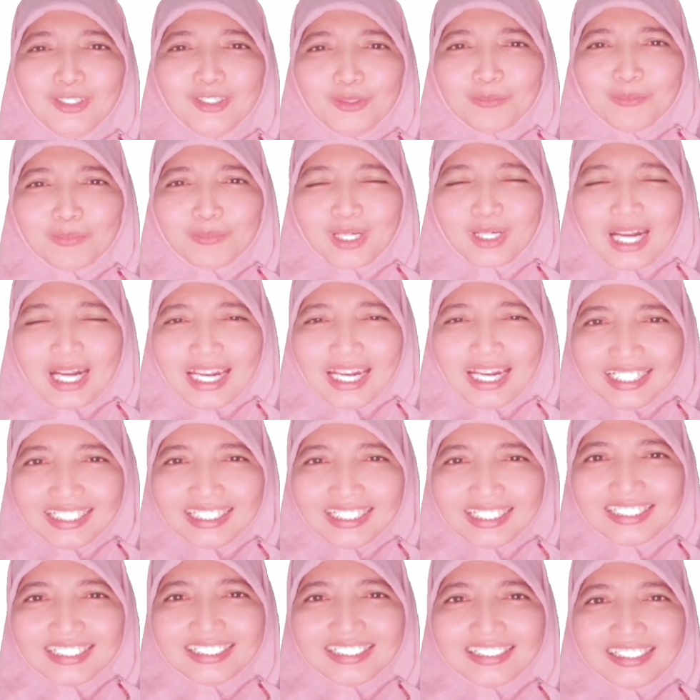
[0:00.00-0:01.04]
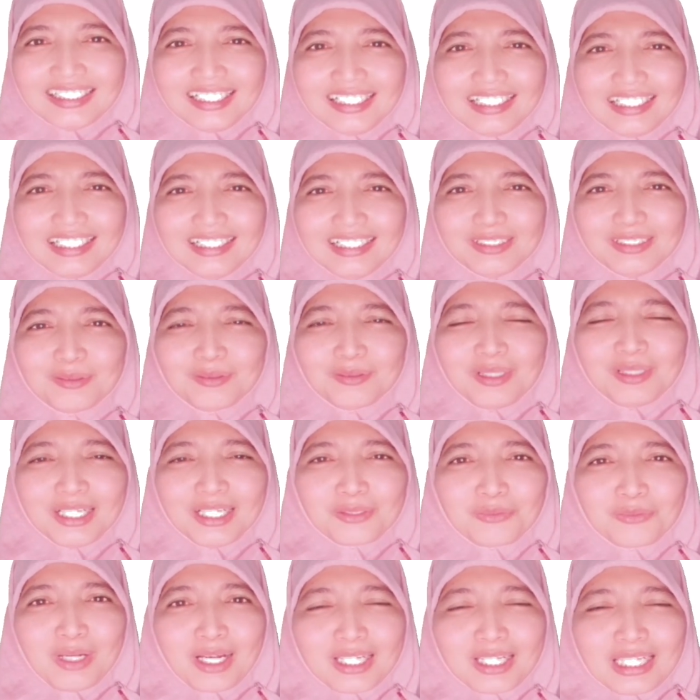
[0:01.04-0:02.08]
uh, berani di sini
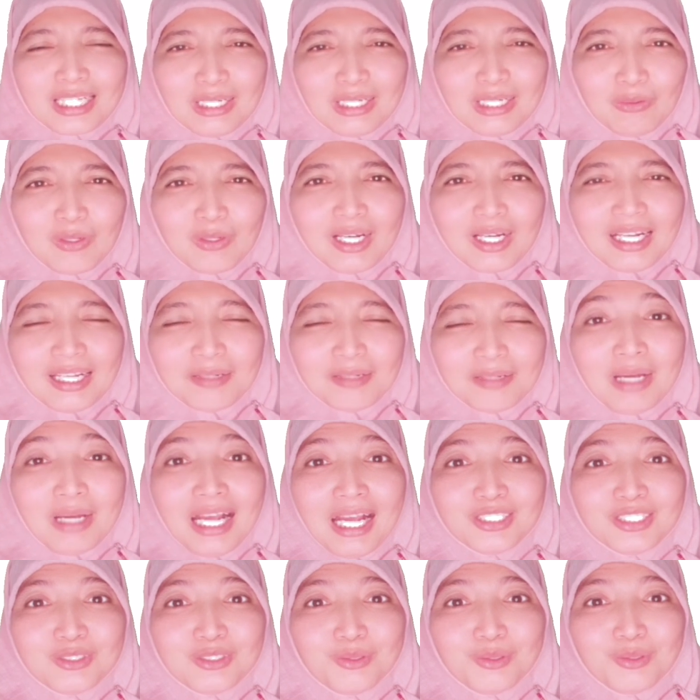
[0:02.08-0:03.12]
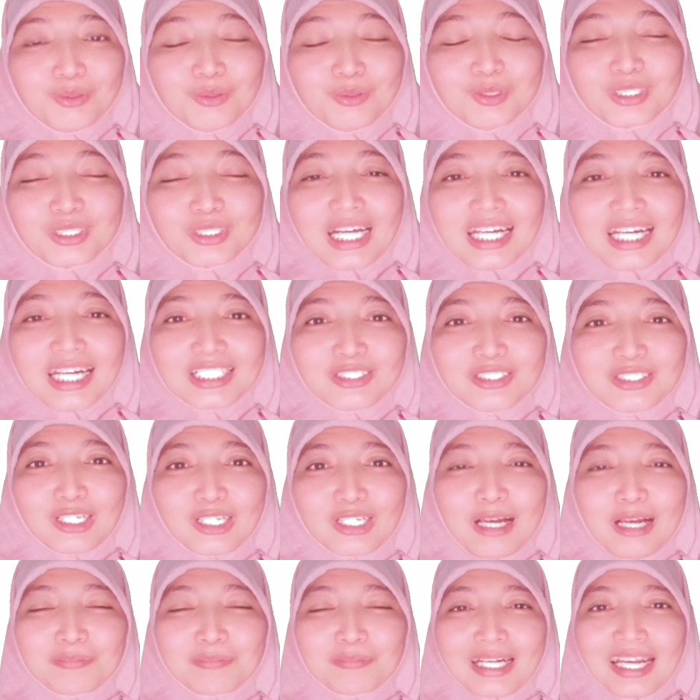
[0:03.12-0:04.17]
juga diwakili oleh baju
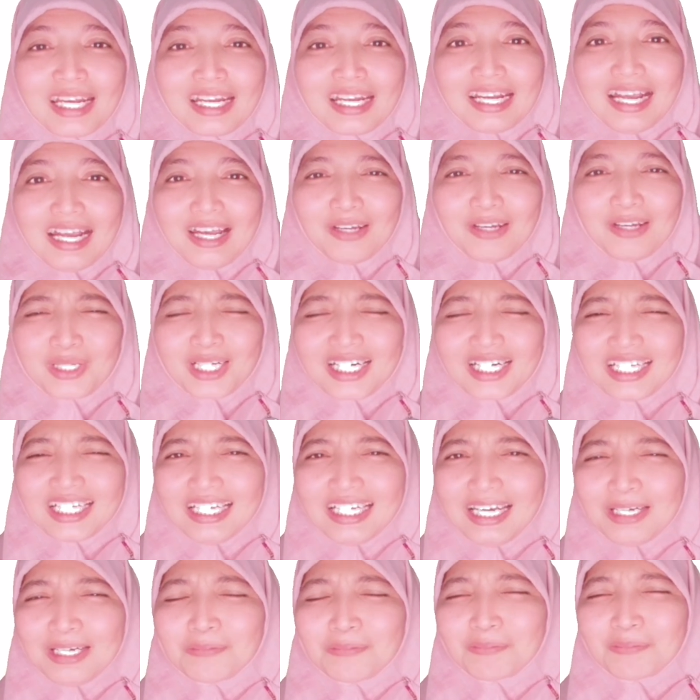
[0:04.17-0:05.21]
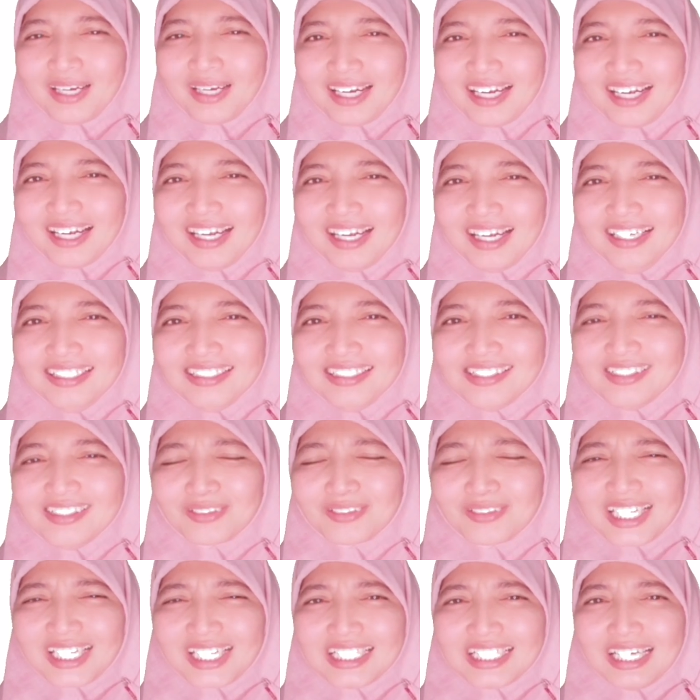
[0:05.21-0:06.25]
tradisional mereka. Warnanya apa?
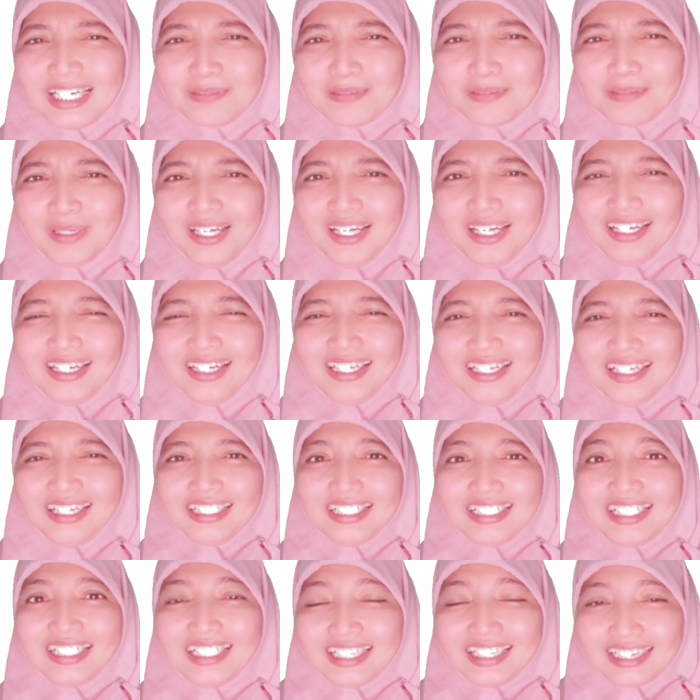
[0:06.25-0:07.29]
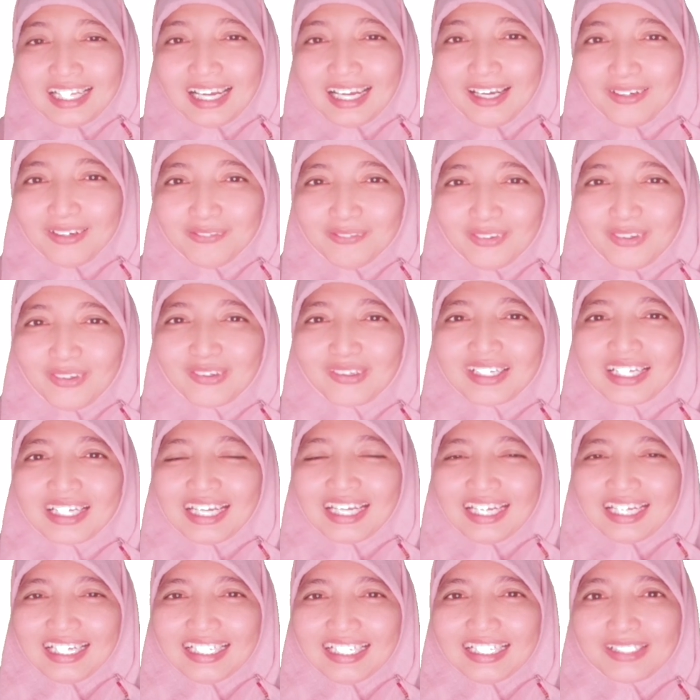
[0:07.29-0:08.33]
Warnanya apa? Hitam,
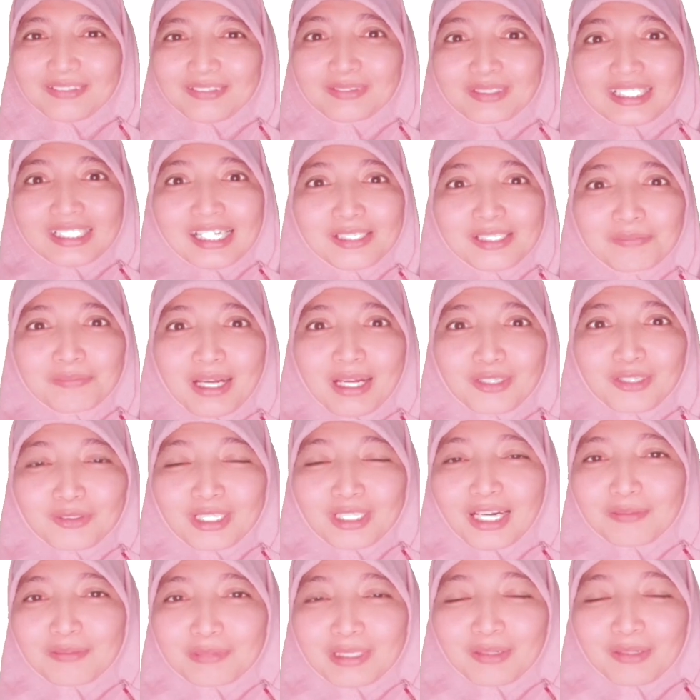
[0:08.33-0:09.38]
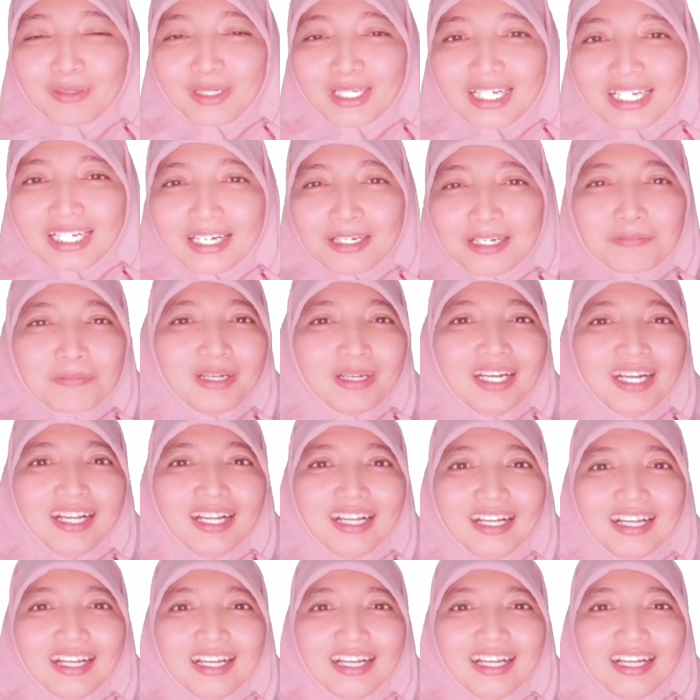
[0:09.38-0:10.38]
oke. Okay. Kemudian dipadu dalamnya warnanya apa?